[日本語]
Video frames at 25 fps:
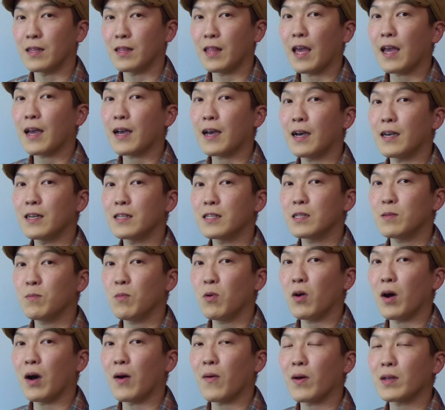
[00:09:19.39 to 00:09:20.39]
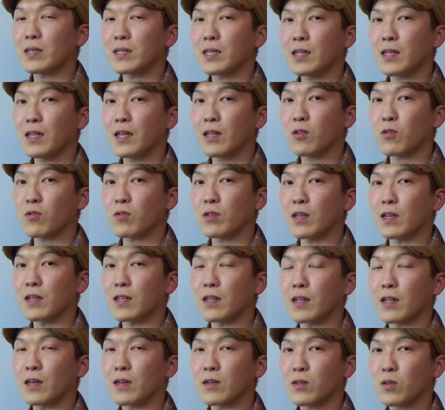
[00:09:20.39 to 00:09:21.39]
電解質も合わせて摂ってい
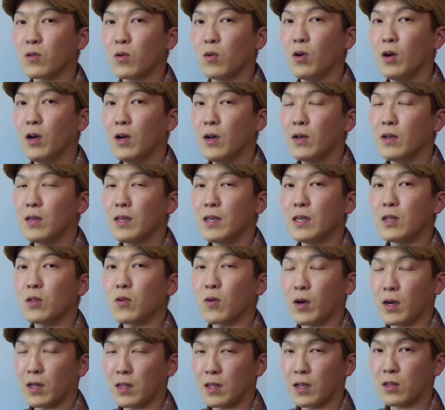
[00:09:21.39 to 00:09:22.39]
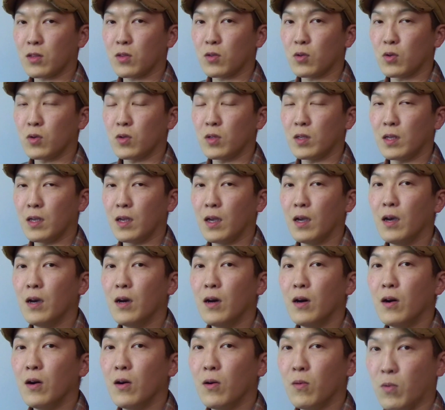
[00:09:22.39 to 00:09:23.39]
ただくといいのかなというふうに
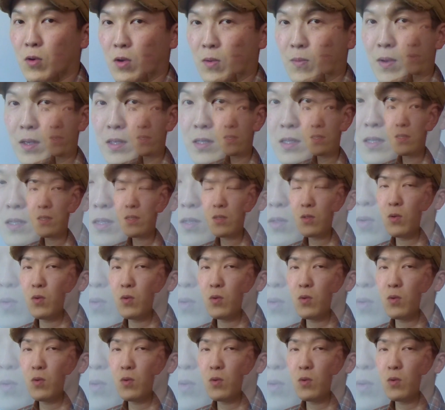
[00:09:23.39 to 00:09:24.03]
思います。